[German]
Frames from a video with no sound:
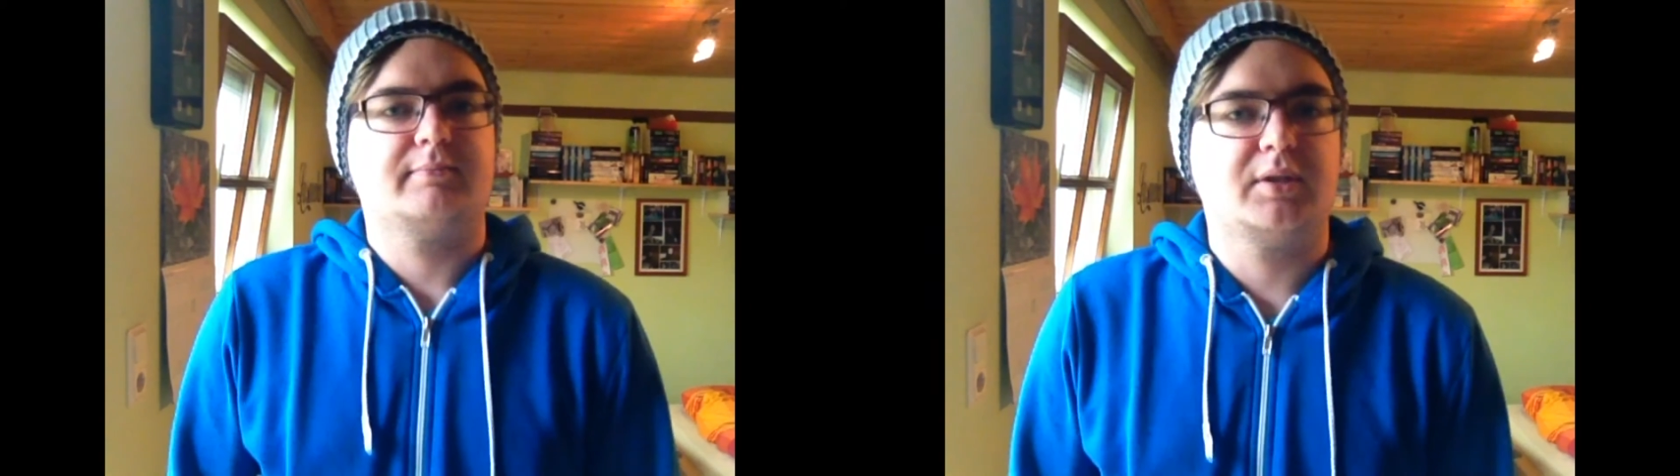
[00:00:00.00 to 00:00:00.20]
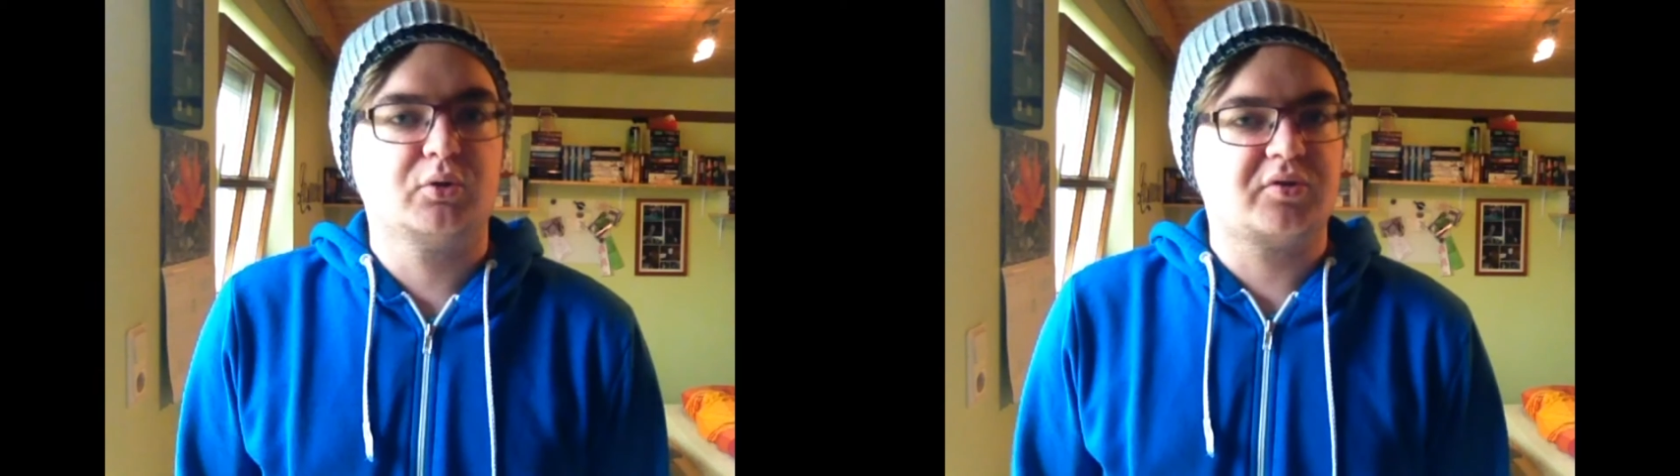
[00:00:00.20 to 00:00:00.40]

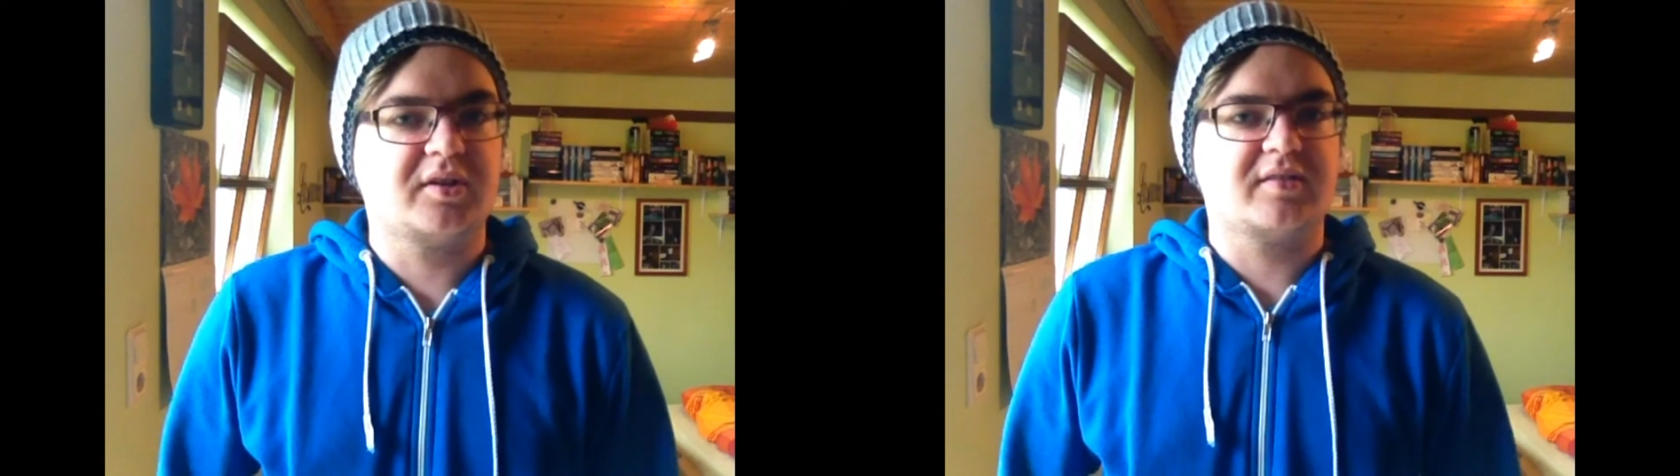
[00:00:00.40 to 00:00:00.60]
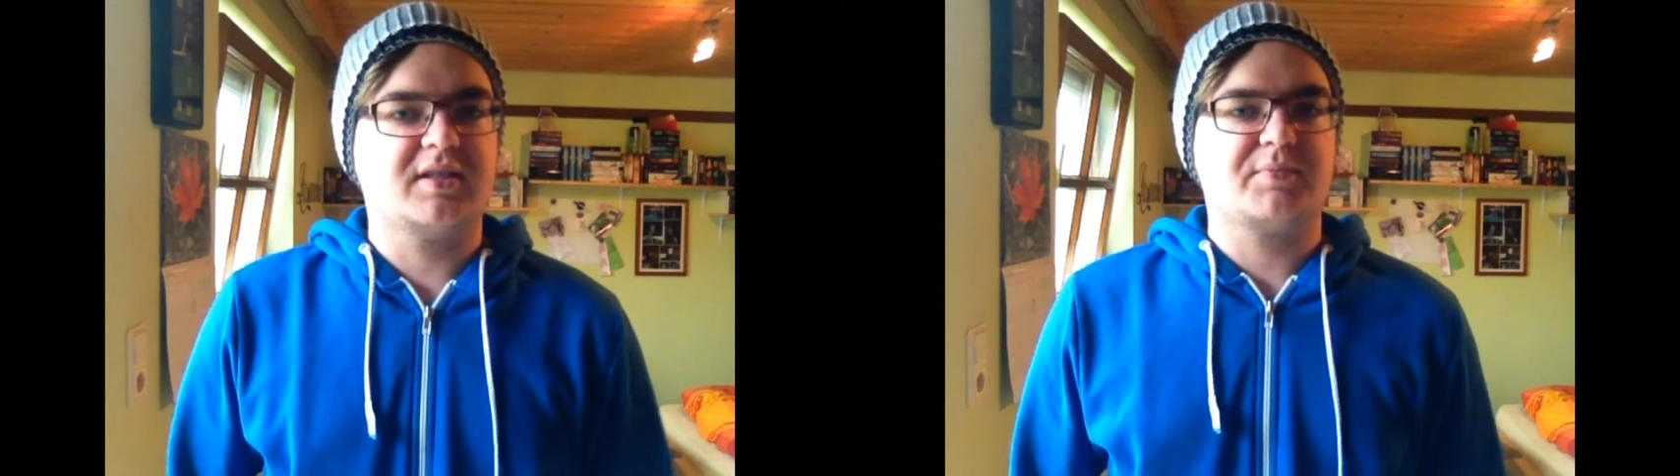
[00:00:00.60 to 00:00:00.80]
benutzt
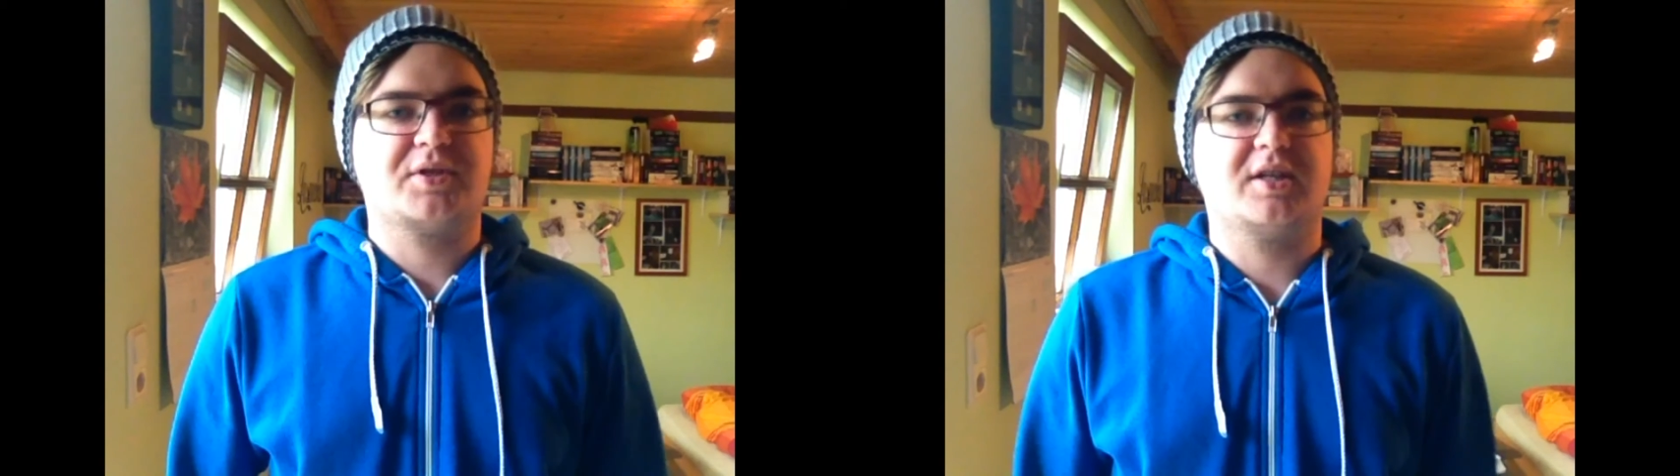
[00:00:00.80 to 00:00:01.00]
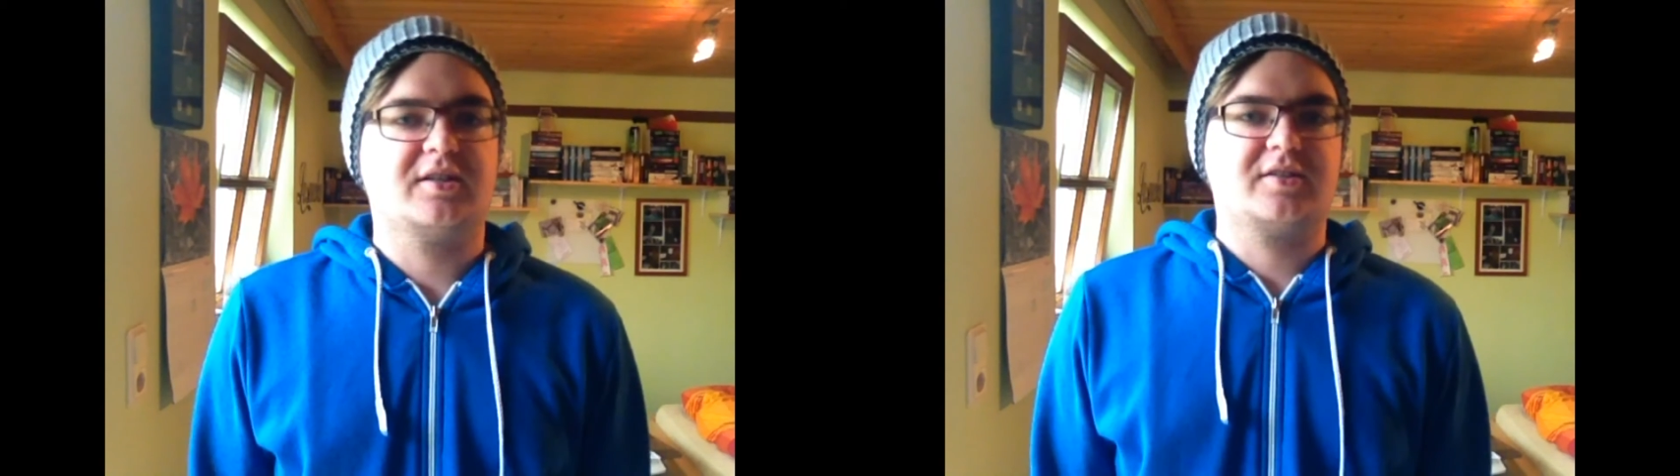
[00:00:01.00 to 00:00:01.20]
ihr
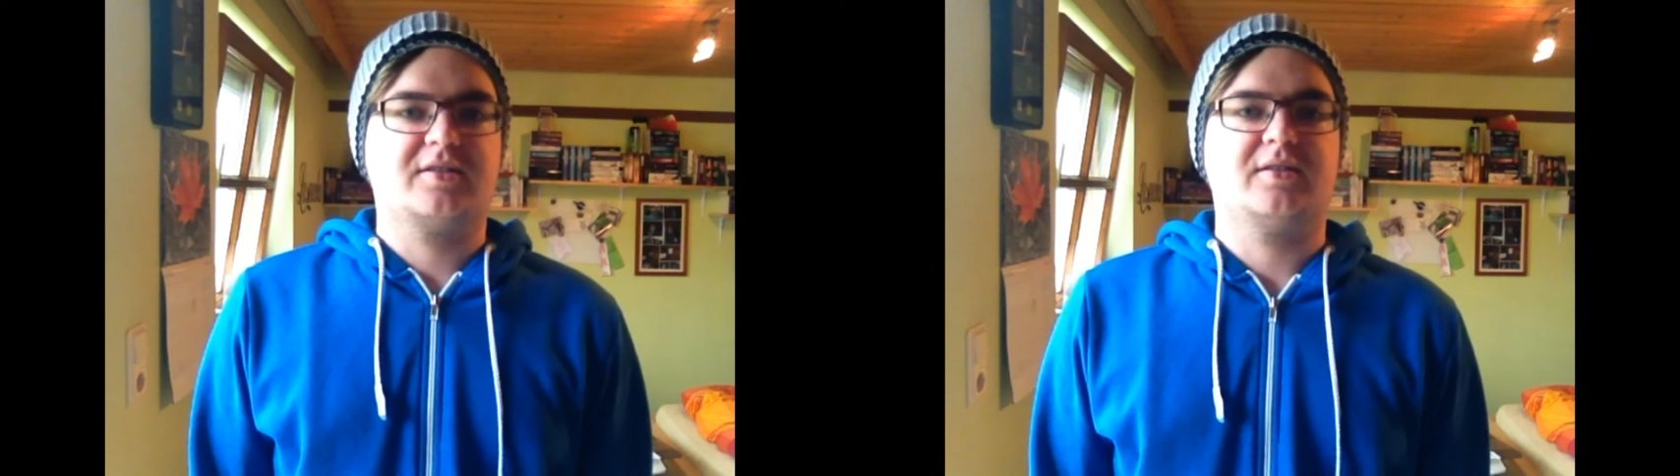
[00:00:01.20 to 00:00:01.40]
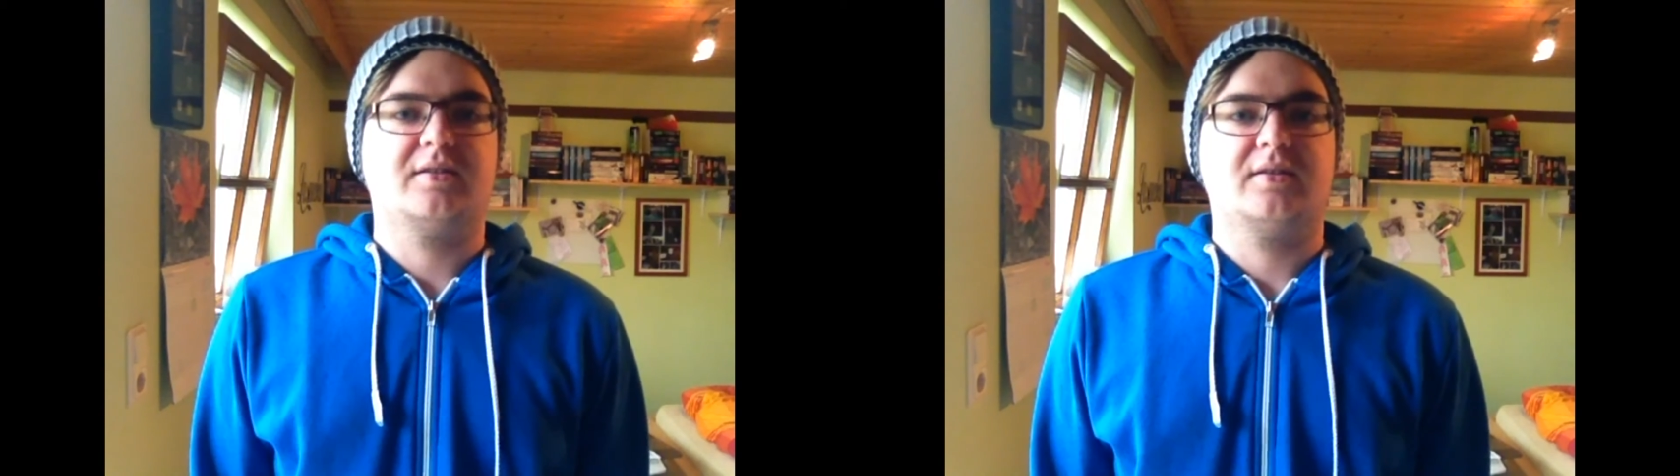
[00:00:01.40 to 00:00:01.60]
Snapchat?